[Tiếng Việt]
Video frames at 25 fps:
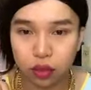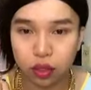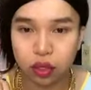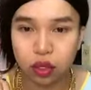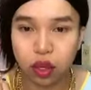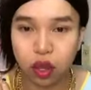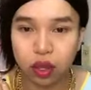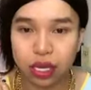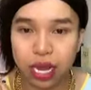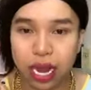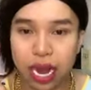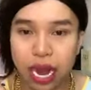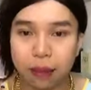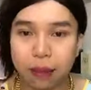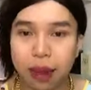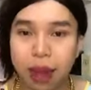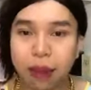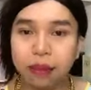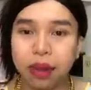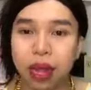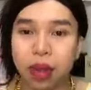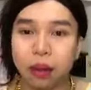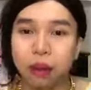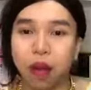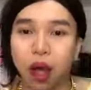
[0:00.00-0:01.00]
Son da đẹp lắm
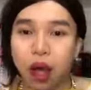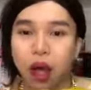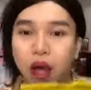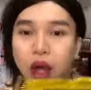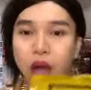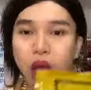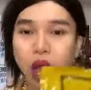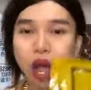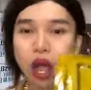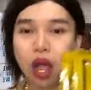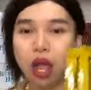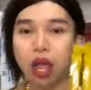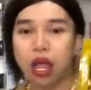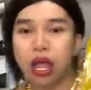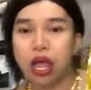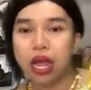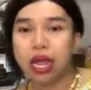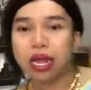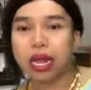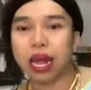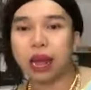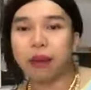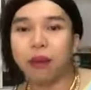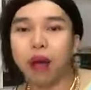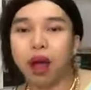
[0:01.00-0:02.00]
cảm ơn ờ,
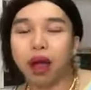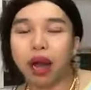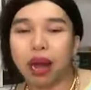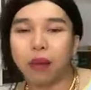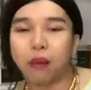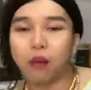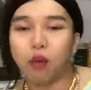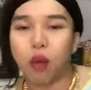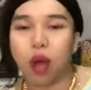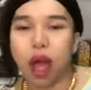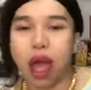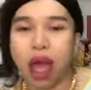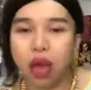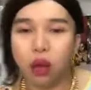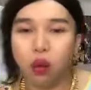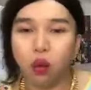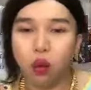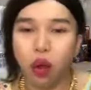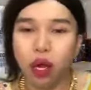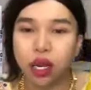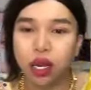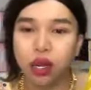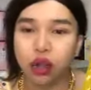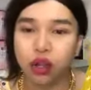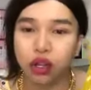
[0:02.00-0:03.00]
Cảm ơn Lâm Hoàng
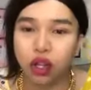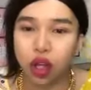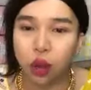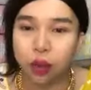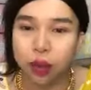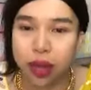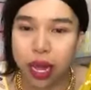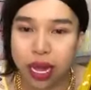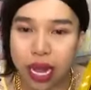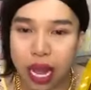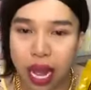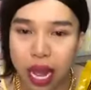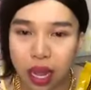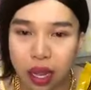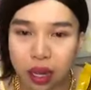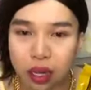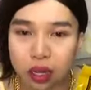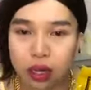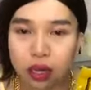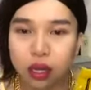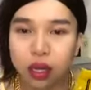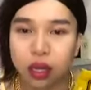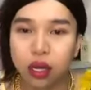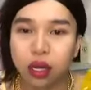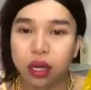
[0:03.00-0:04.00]
Quỳnh Dương chốt gì vậy
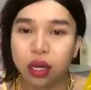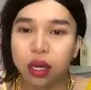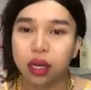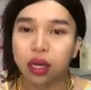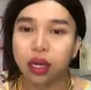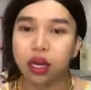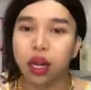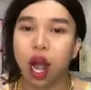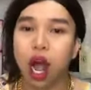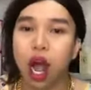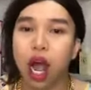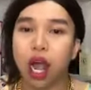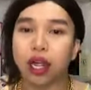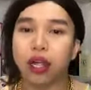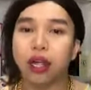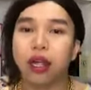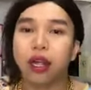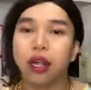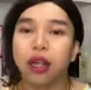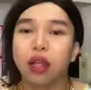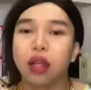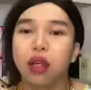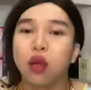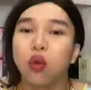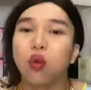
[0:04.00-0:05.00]
Rồi
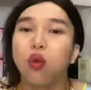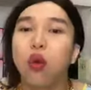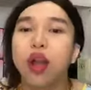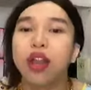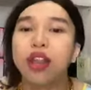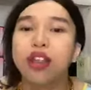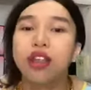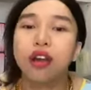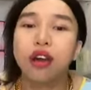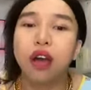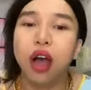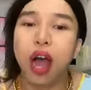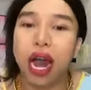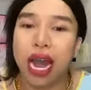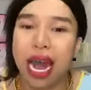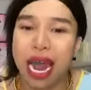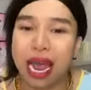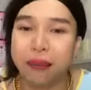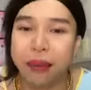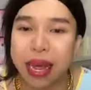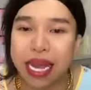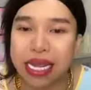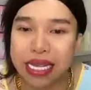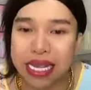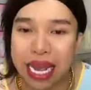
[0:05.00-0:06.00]
Quỳnh Dương ơi
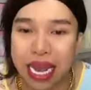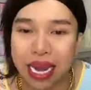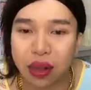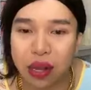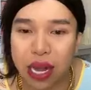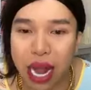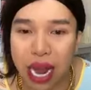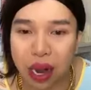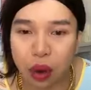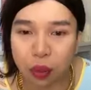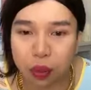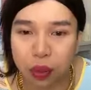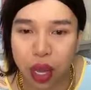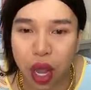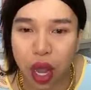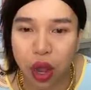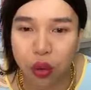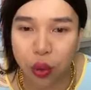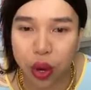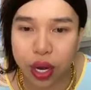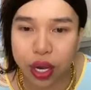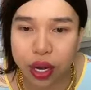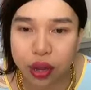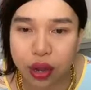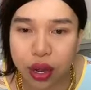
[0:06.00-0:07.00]
lấy máy xếp thải độc chân
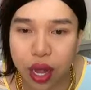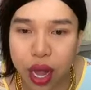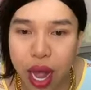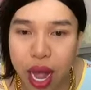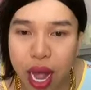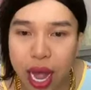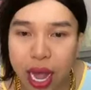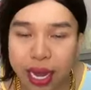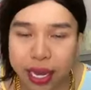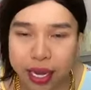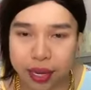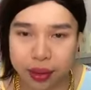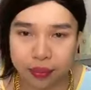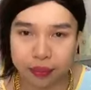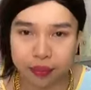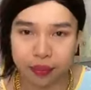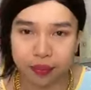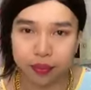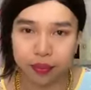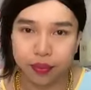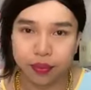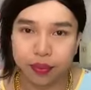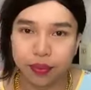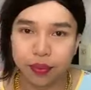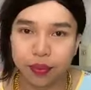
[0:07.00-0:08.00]
Quỳnh Dương ơi
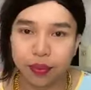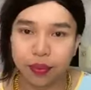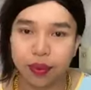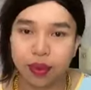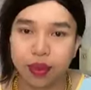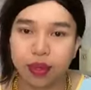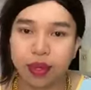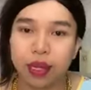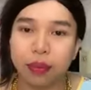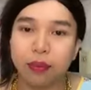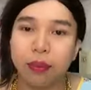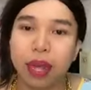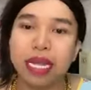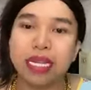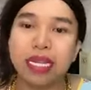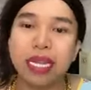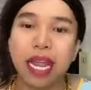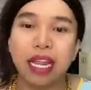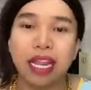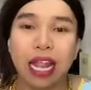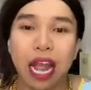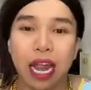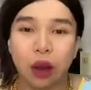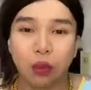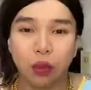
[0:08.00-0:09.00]
Máy
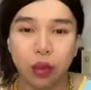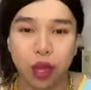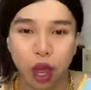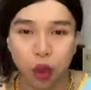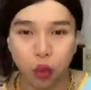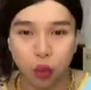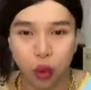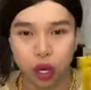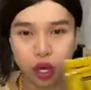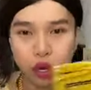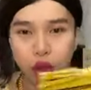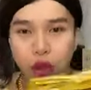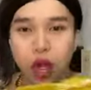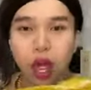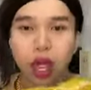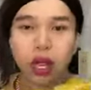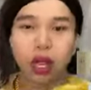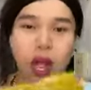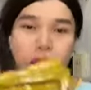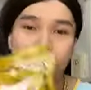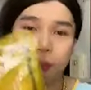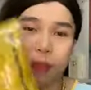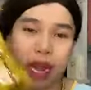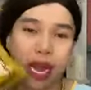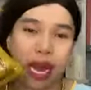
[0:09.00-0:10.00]
xếp thải độc chân Quỳnh Dương ơi
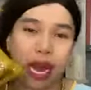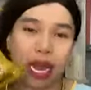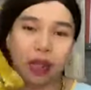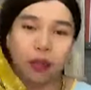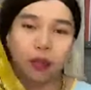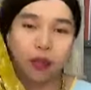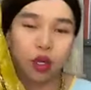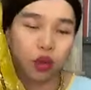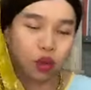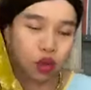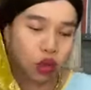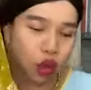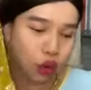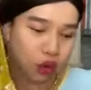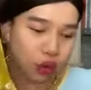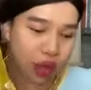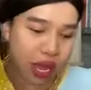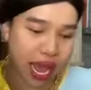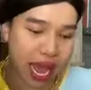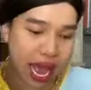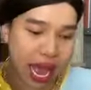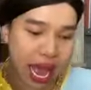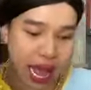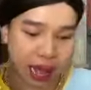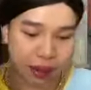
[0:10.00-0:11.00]
comment lại dùm su su
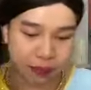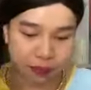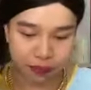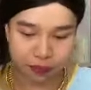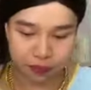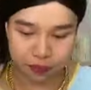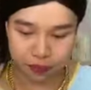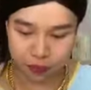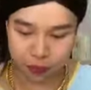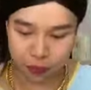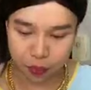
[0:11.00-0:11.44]
nha dạ,